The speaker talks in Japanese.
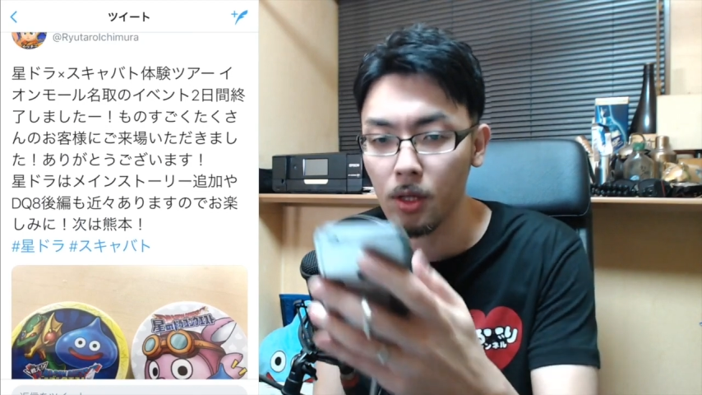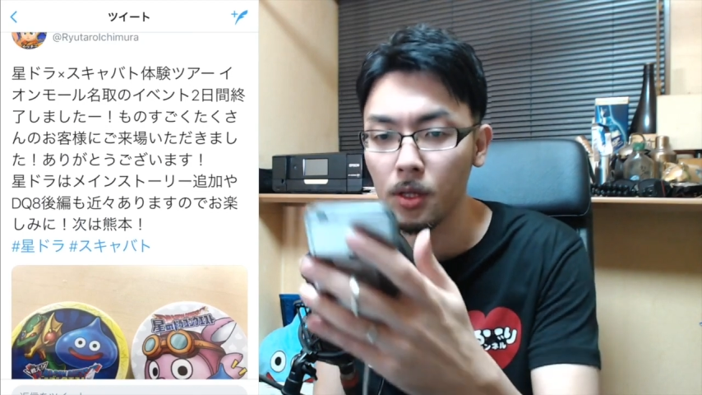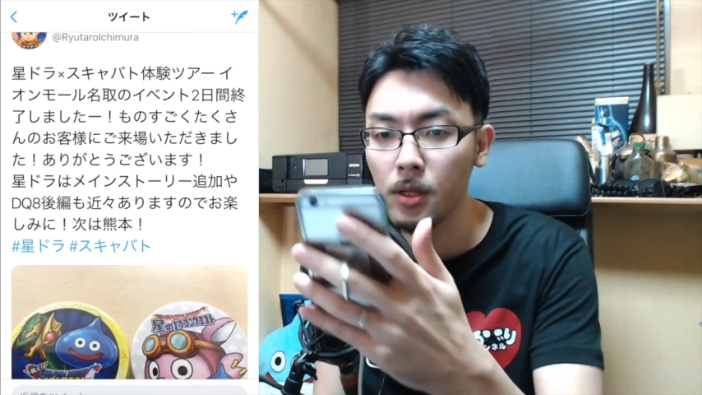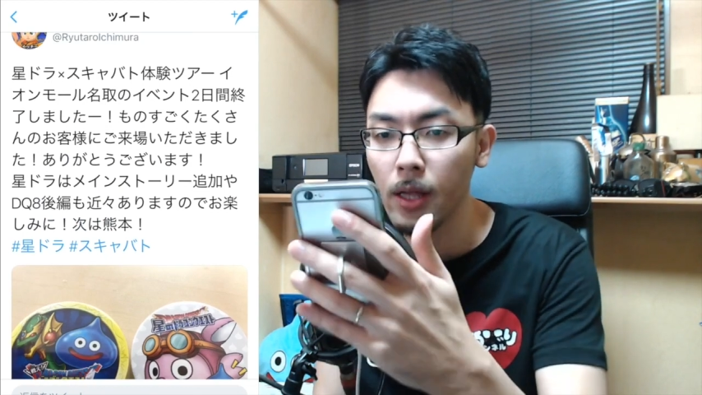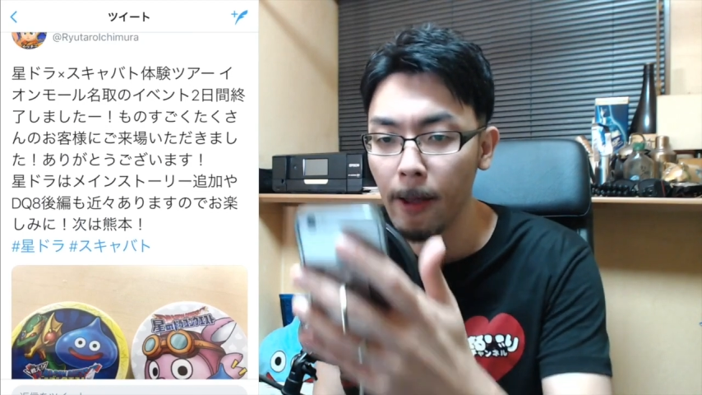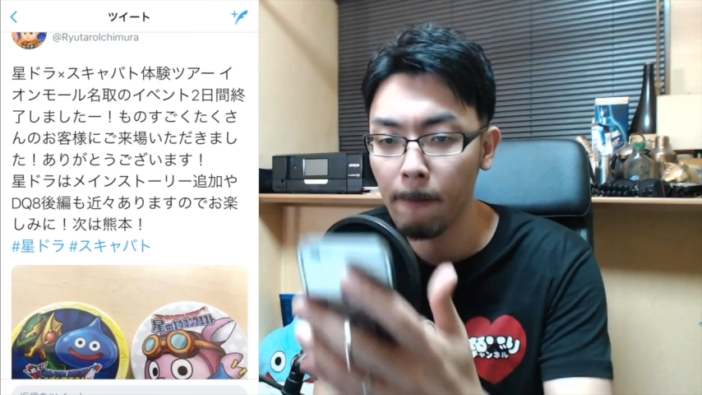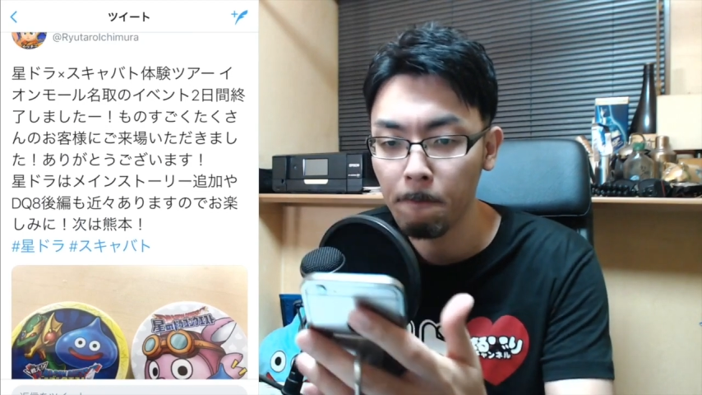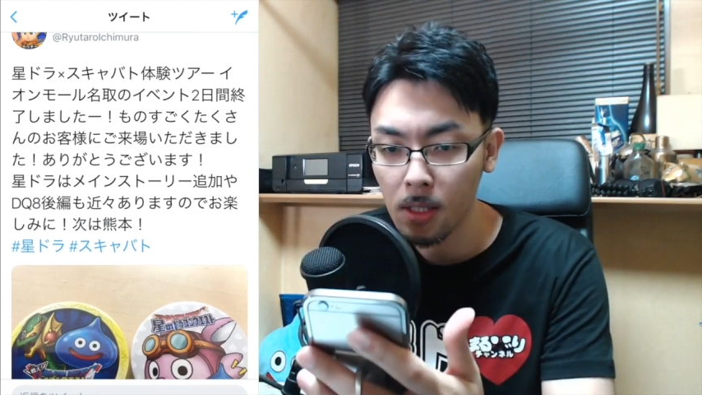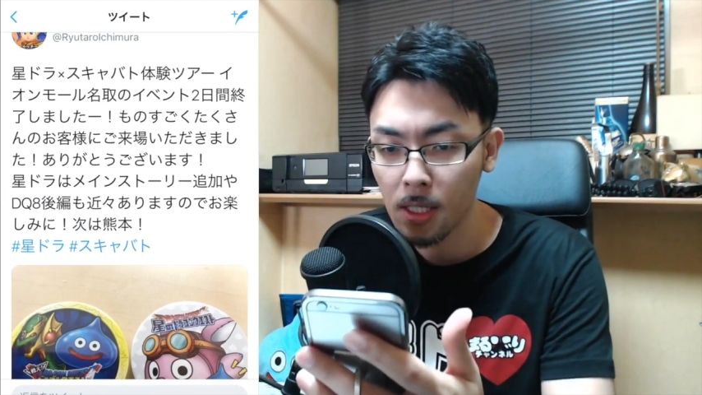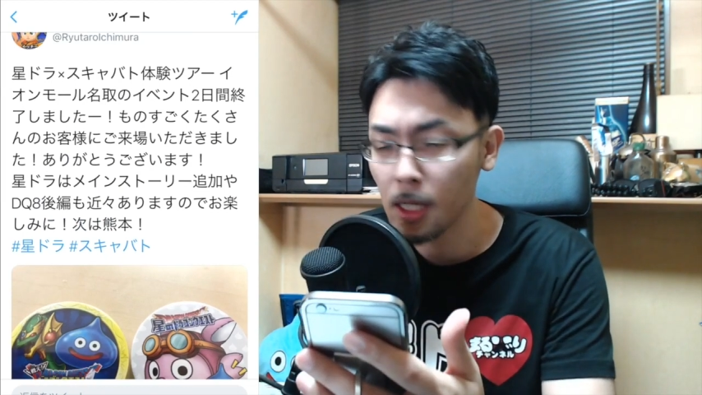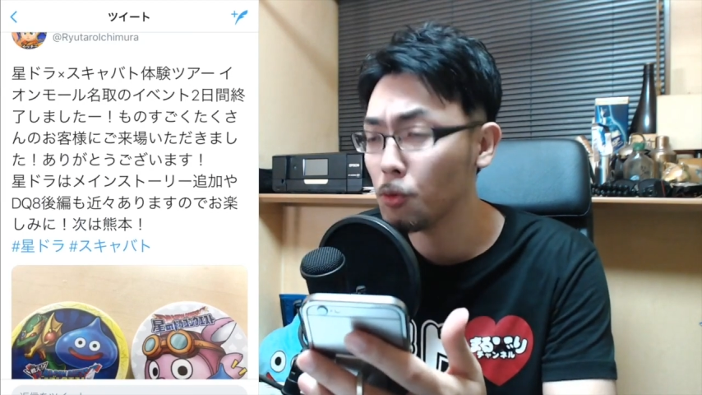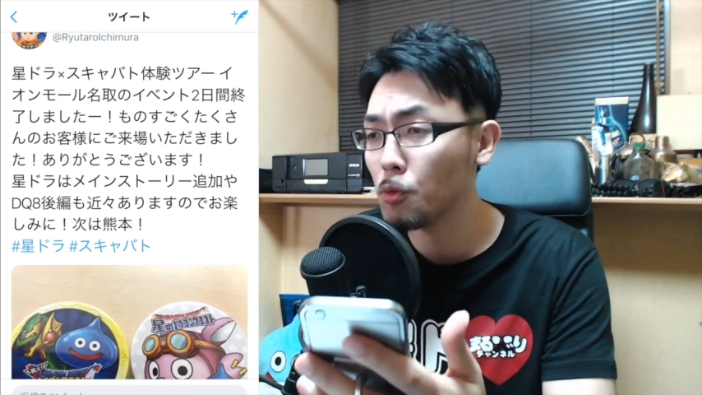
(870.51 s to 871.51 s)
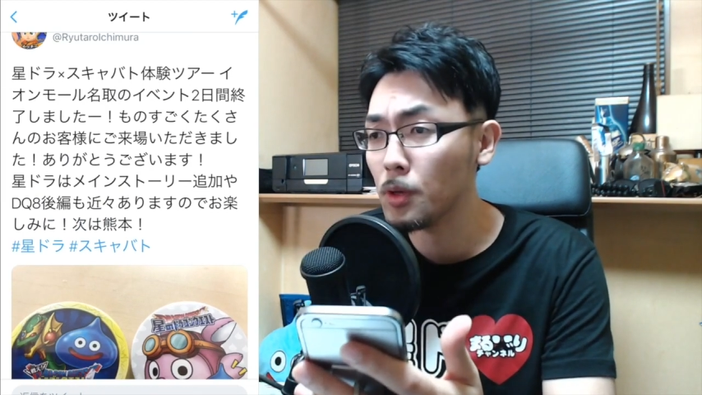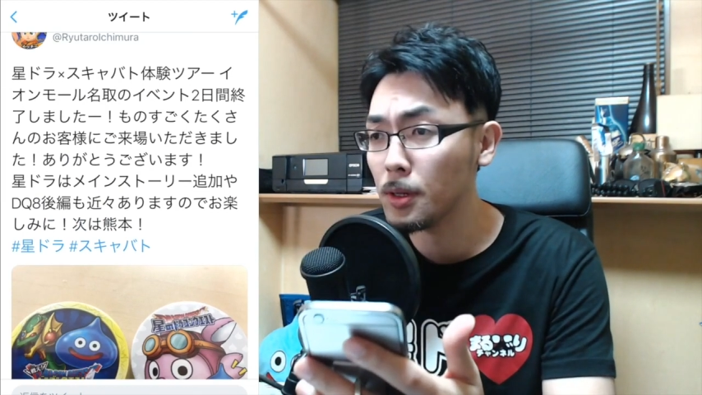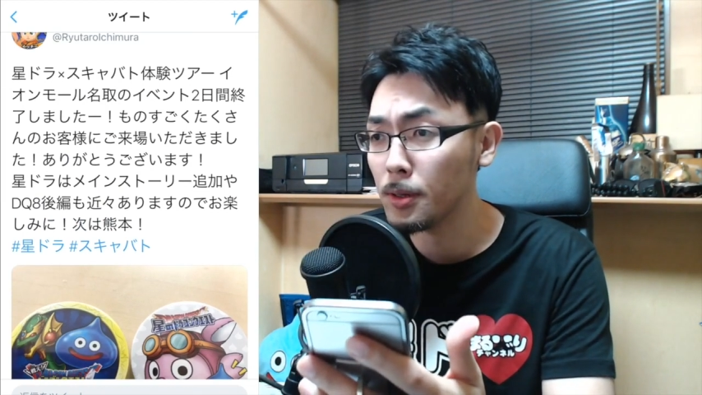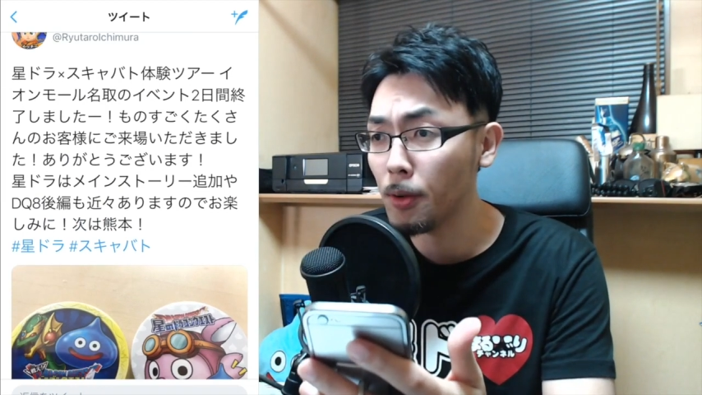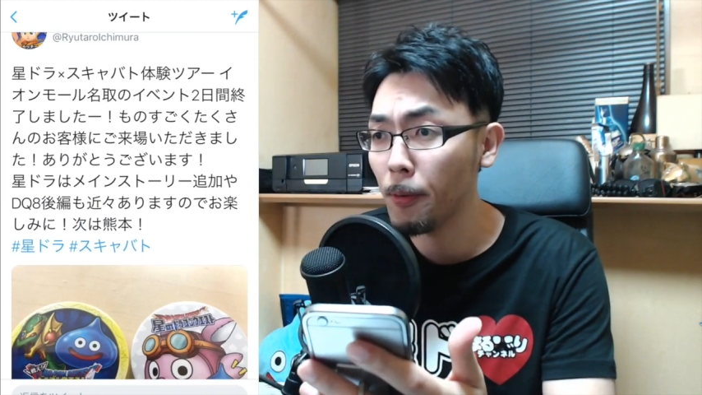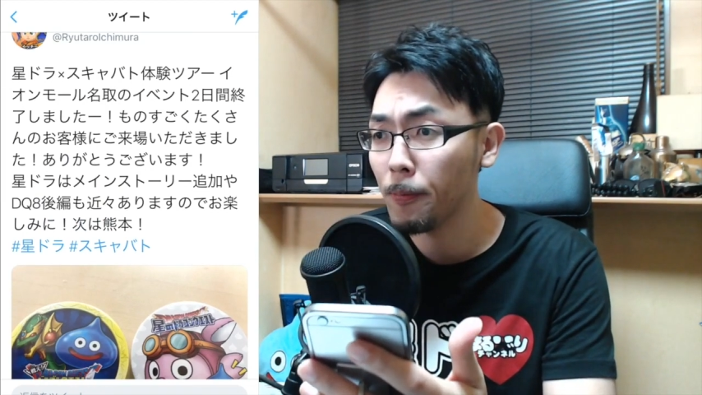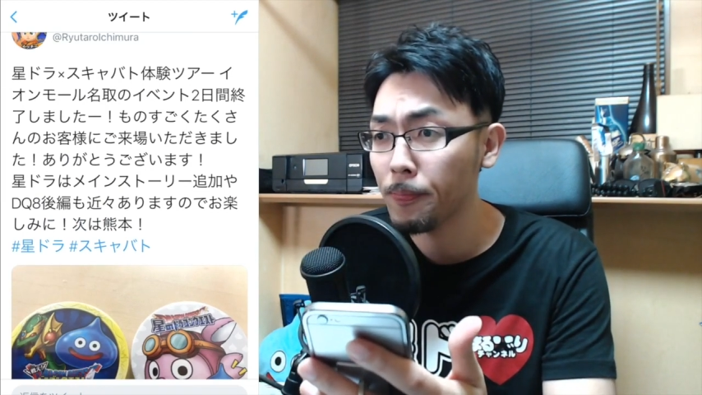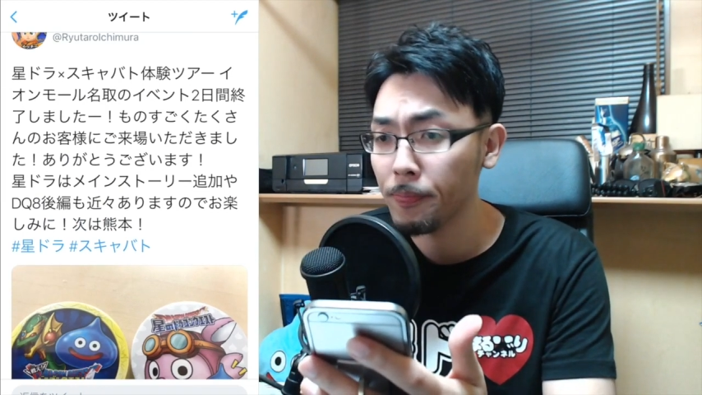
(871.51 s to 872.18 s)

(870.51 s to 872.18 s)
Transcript: りですね、下の方ですよ。